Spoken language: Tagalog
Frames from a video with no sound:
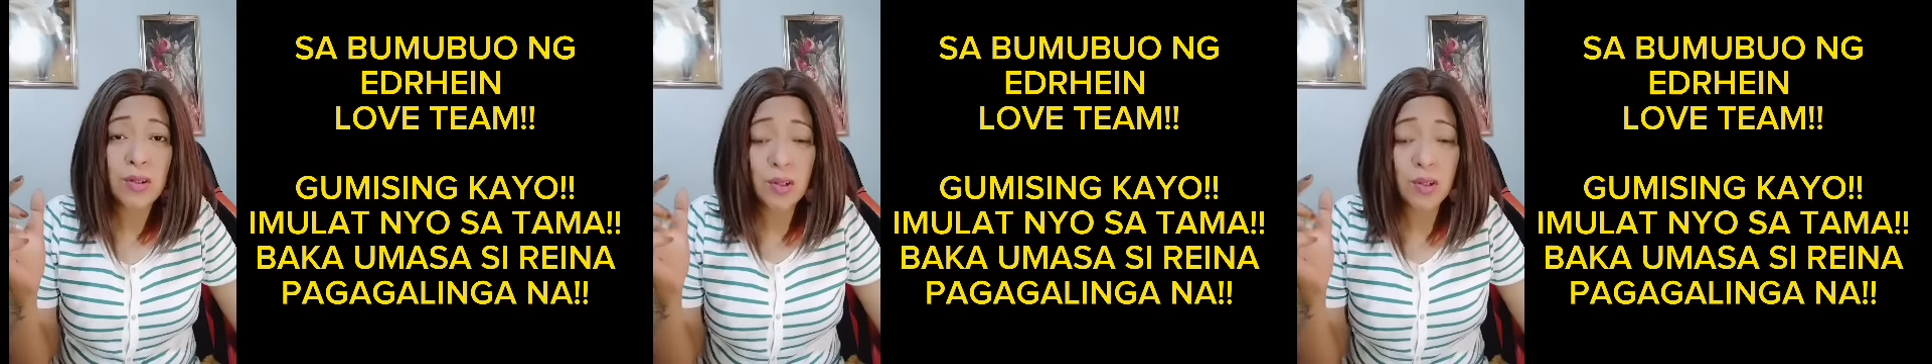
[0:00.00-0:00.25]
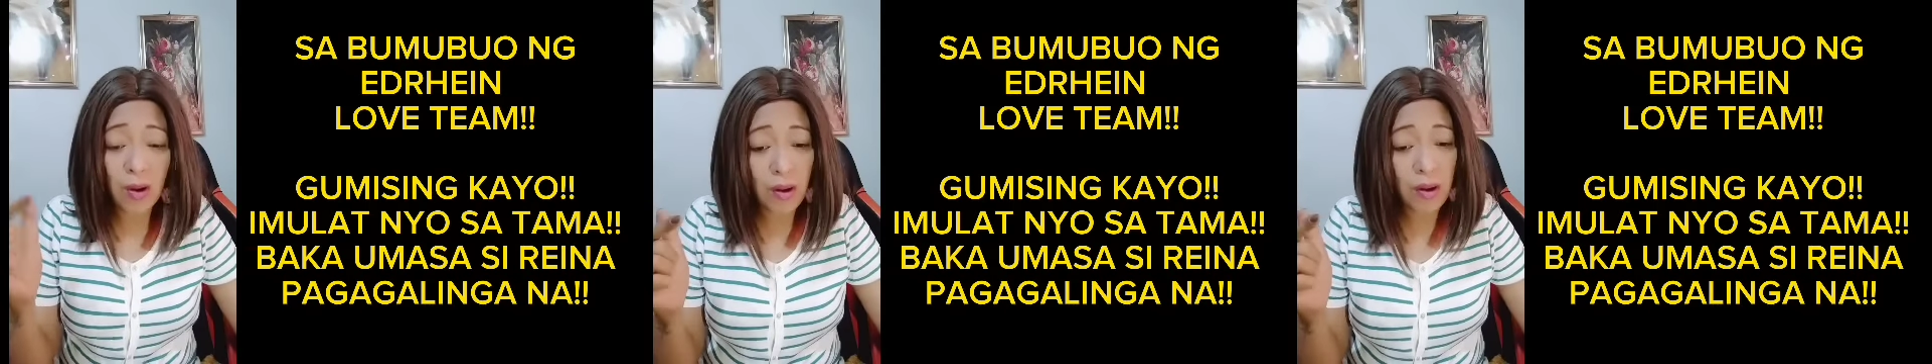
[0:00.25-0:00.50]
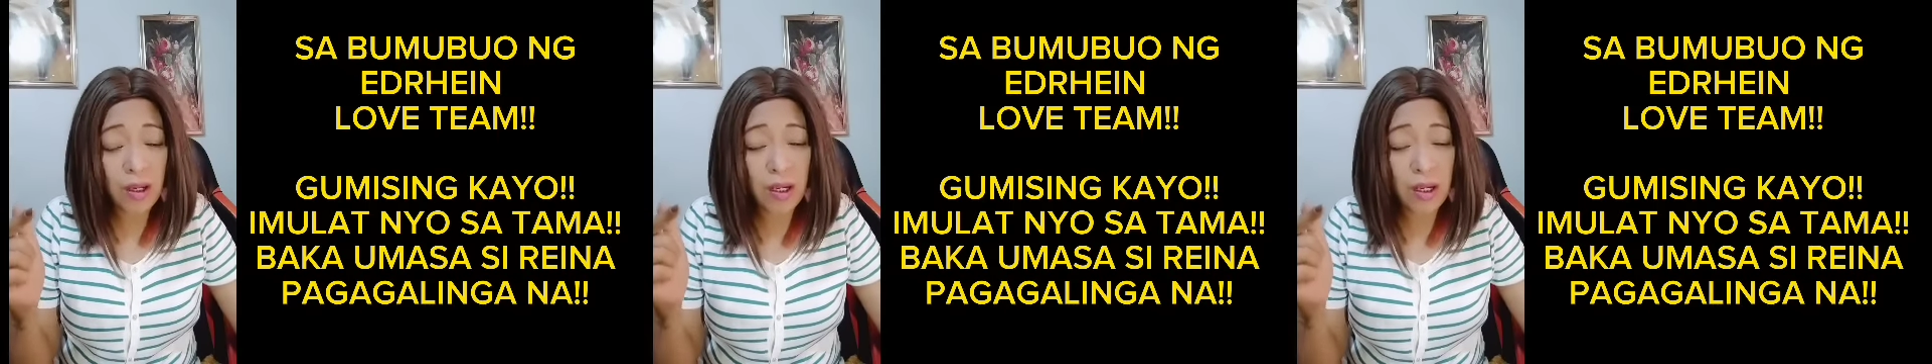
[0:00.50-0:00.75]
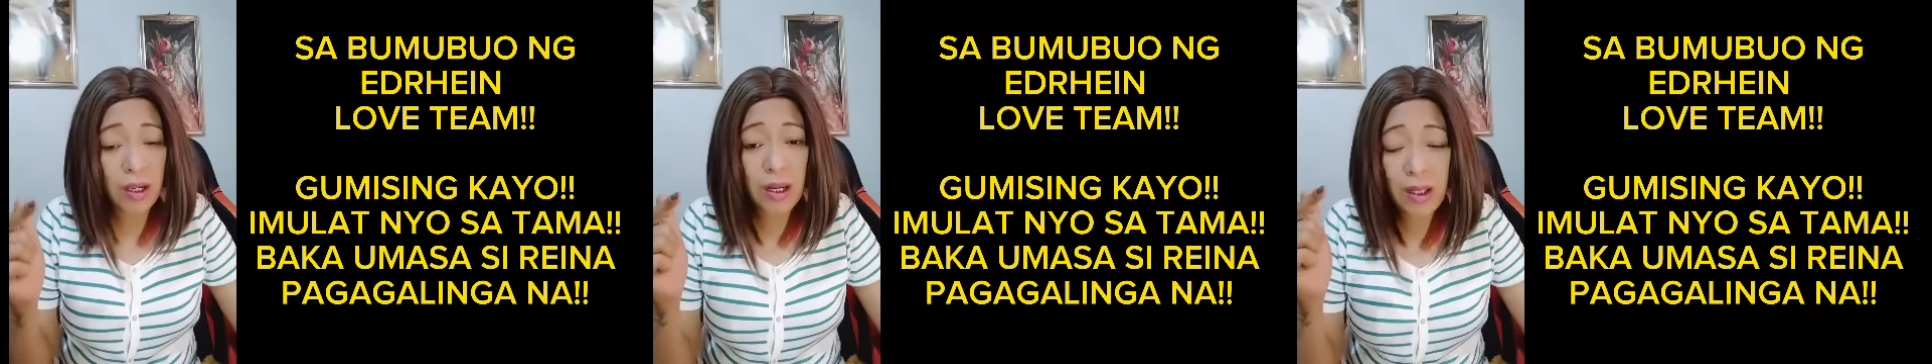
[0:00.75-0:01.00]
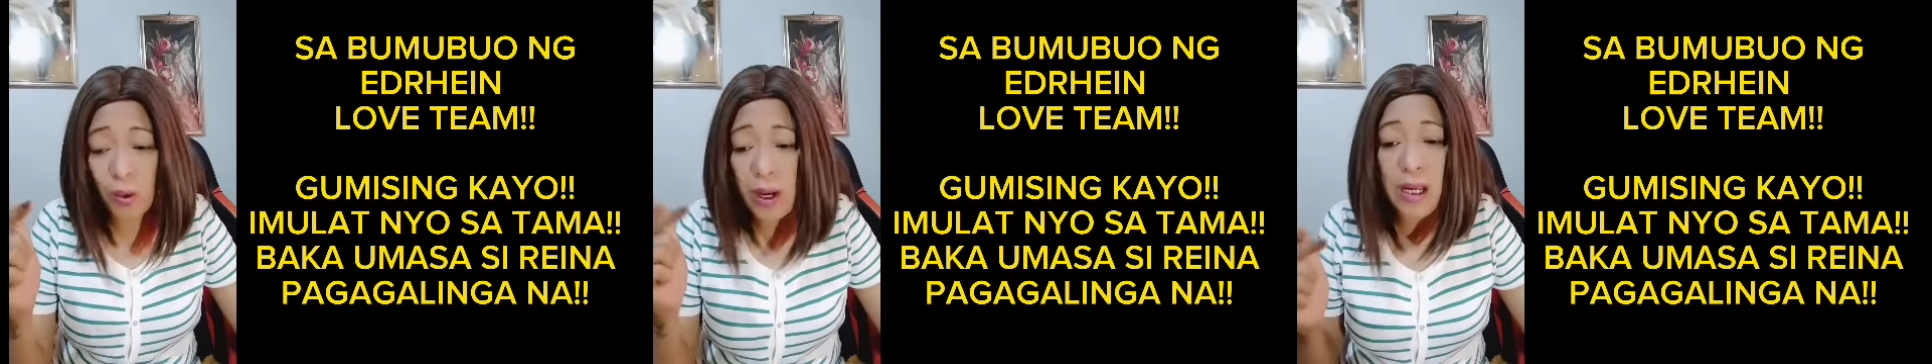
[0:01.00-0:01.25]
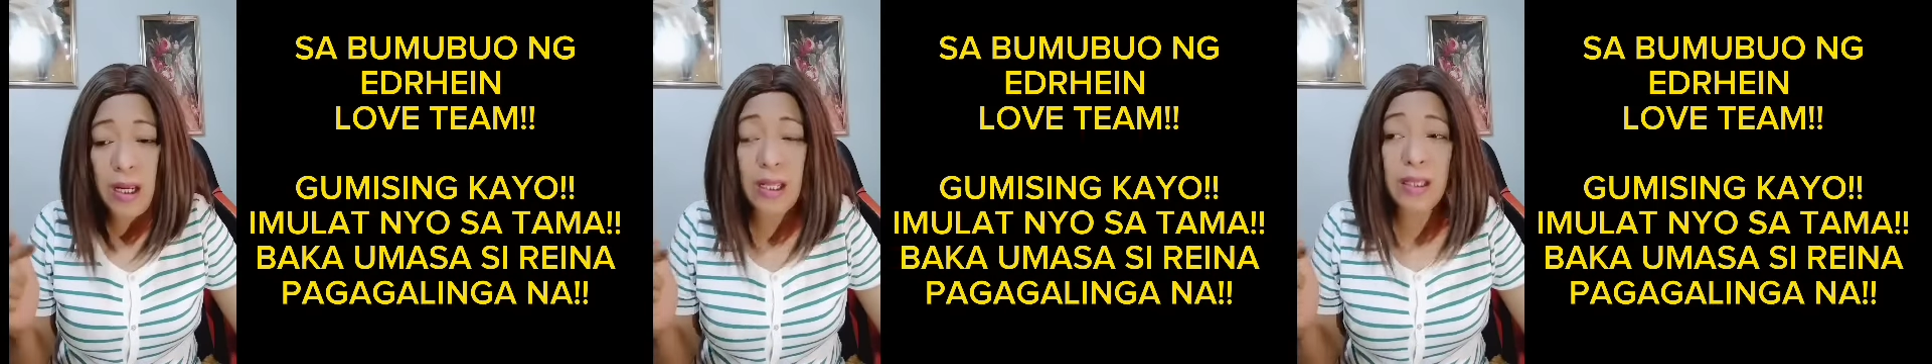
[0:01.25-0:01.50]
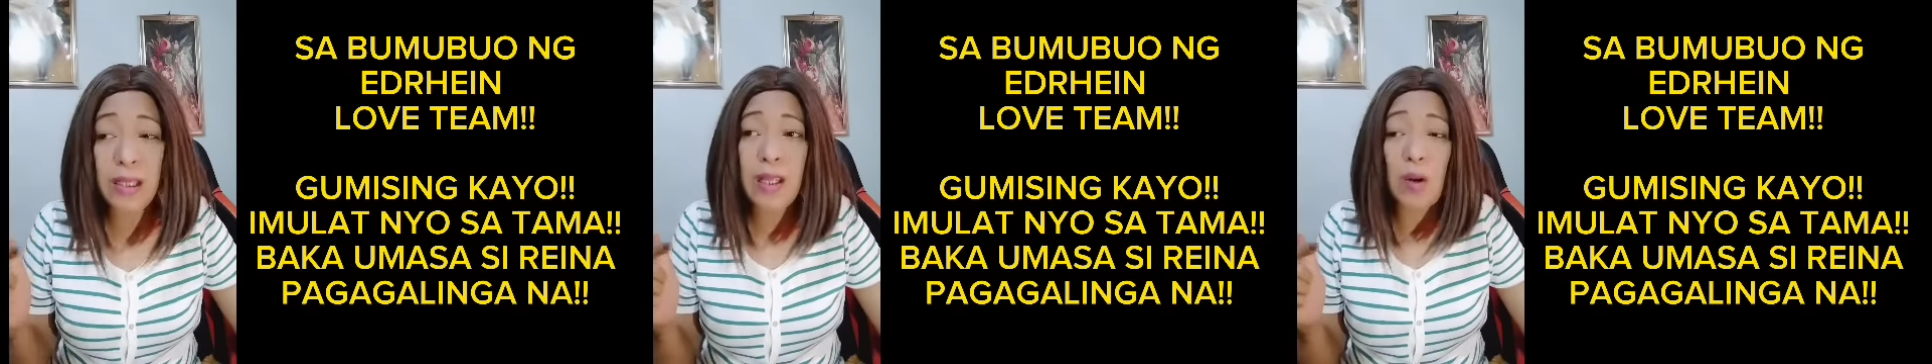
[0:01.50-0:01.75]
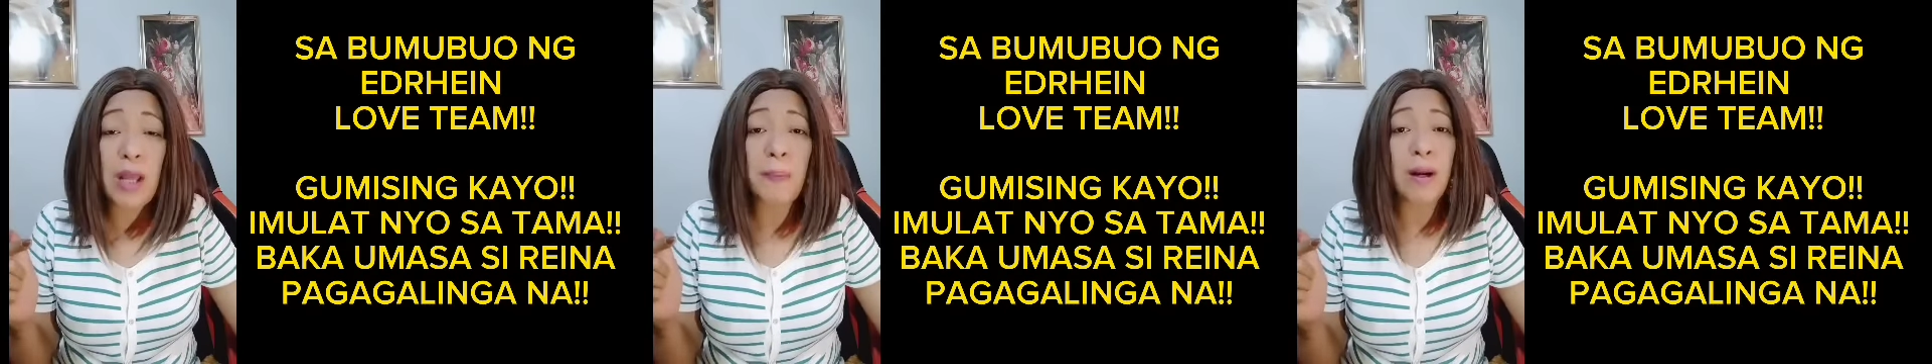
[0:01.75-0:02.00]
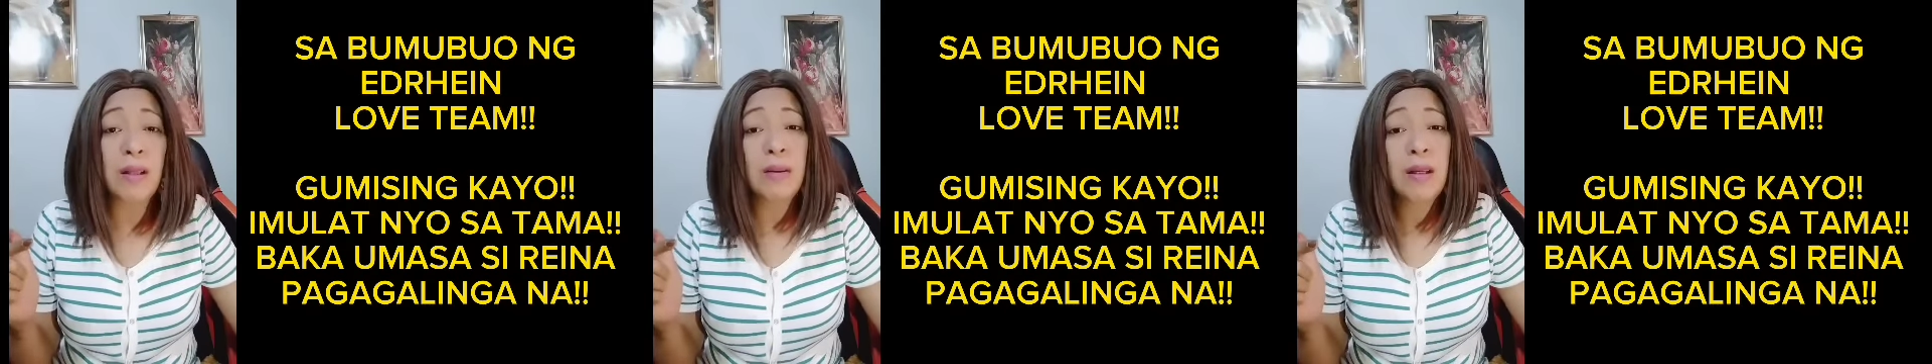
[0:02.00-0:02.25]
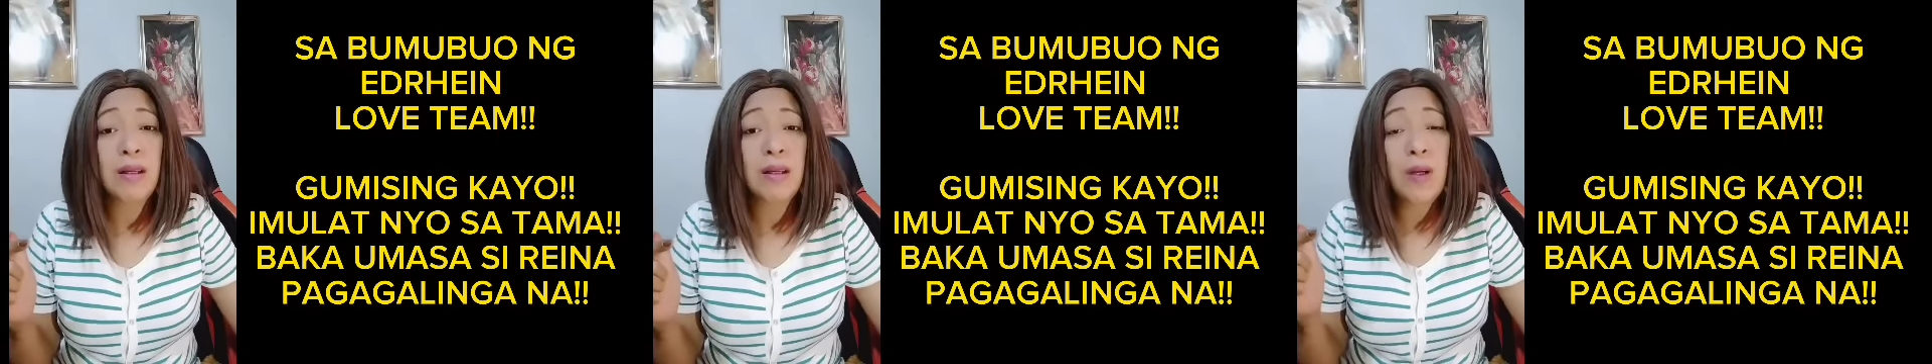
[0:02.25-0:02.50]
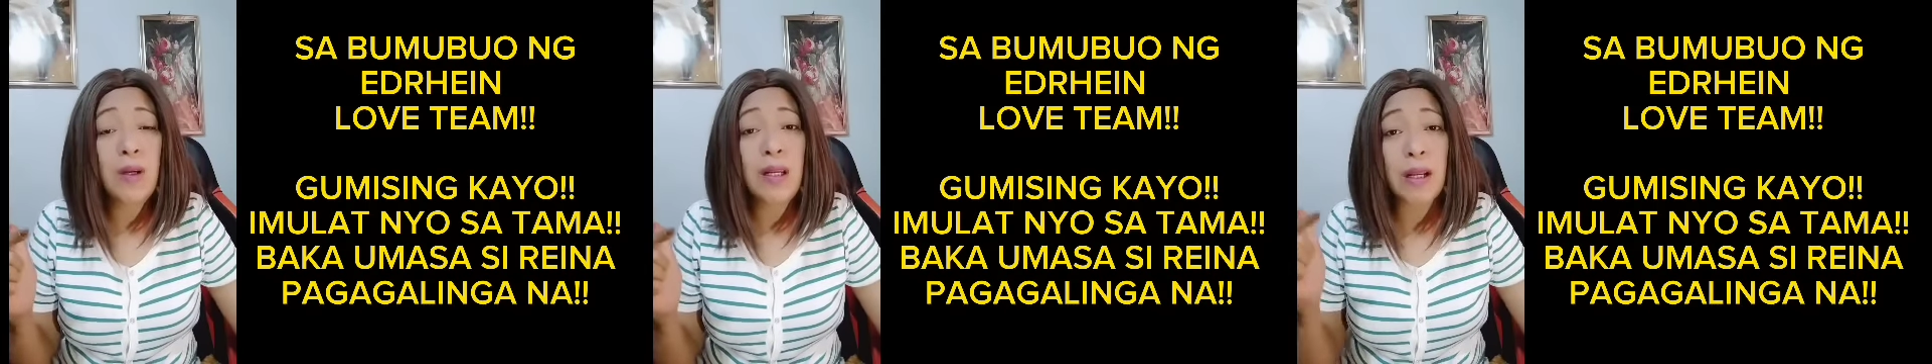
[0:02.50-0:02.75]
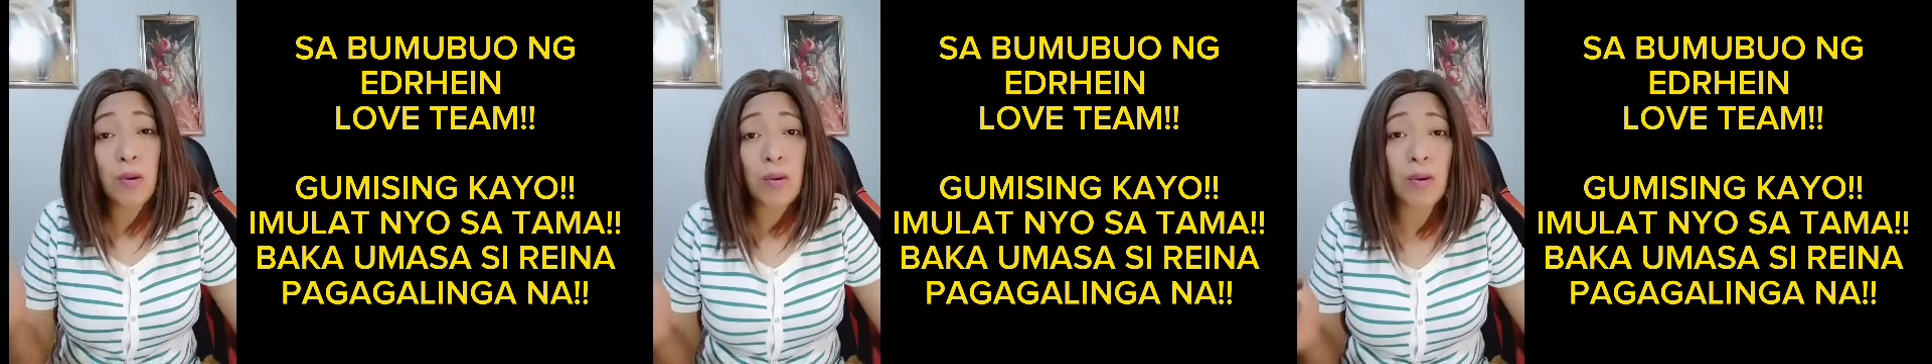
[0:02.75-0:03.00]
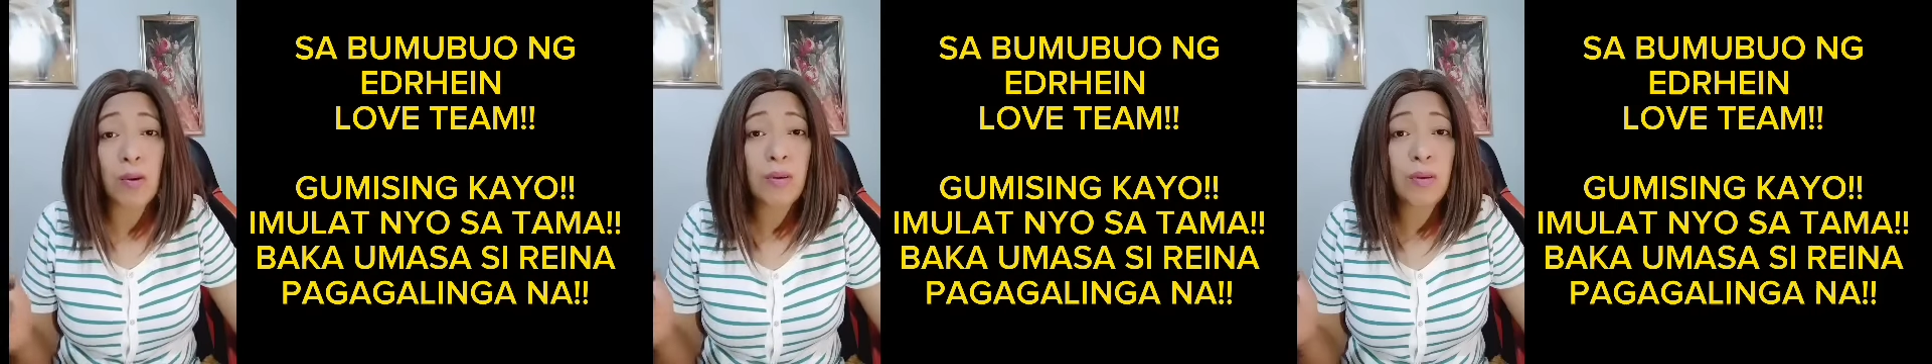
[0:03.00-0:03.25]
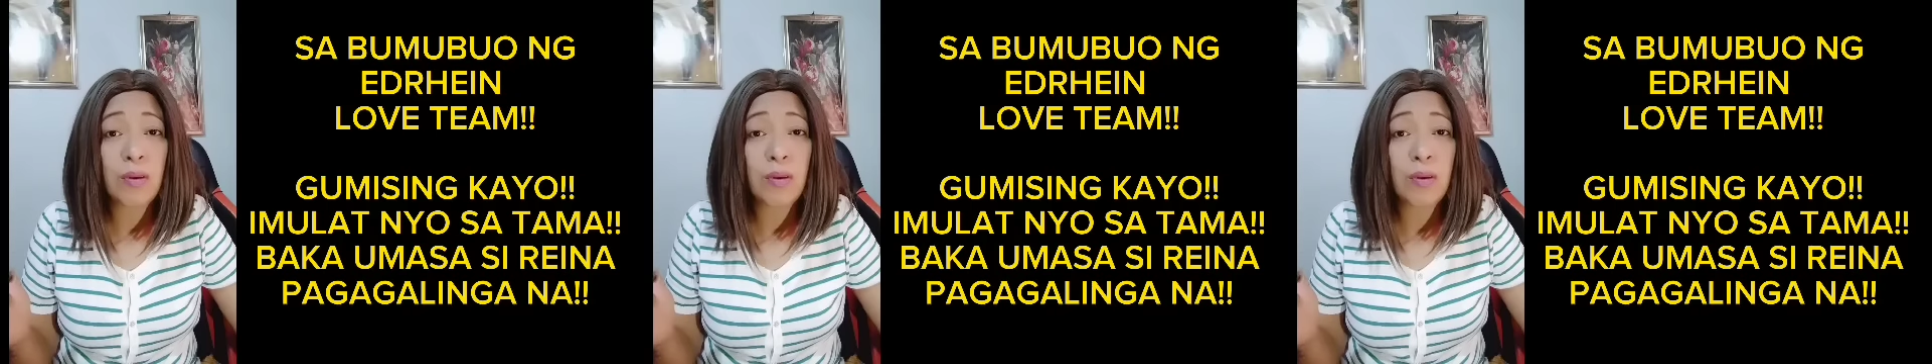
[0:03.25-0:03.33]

So, ito ay hindi daw dapat gawing laro.